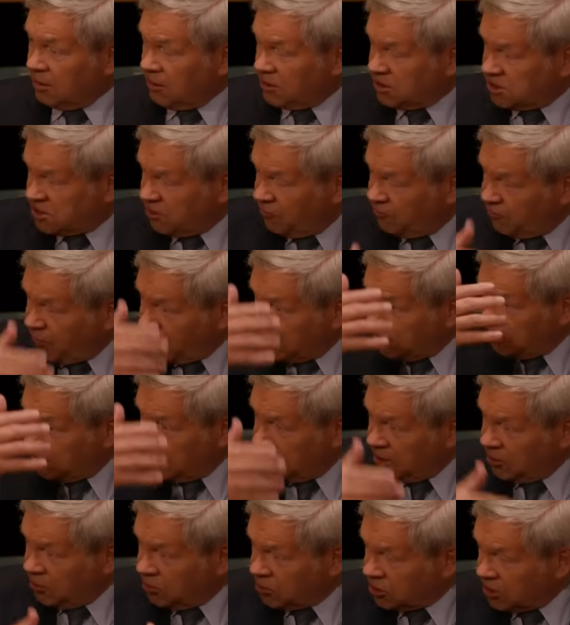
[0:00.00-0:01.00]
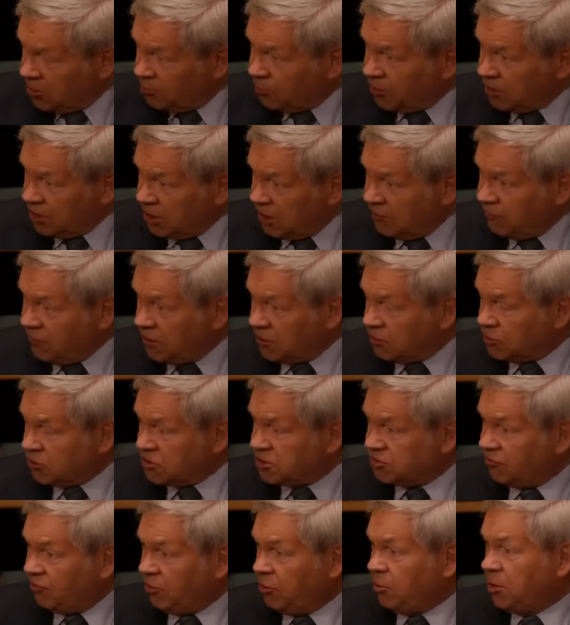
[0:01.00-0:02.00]
совпадают наполовину
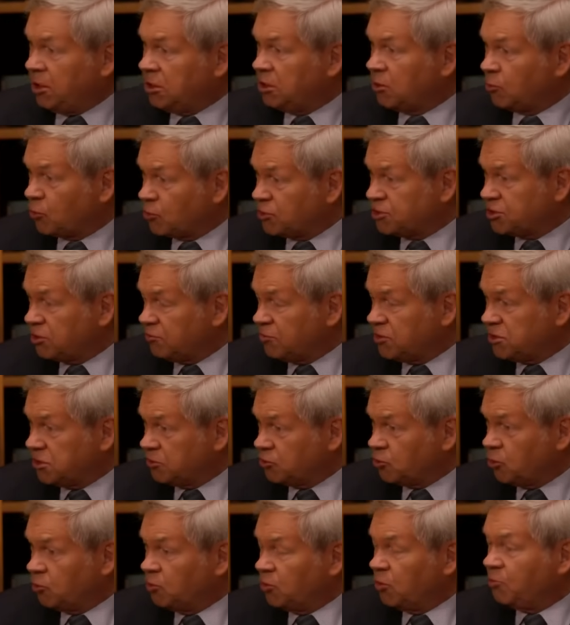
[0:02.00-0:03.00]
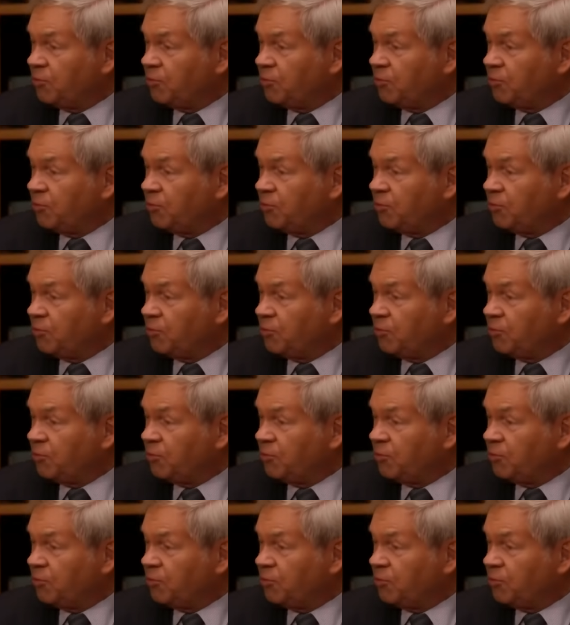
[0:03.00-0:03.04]
с современным русским языком.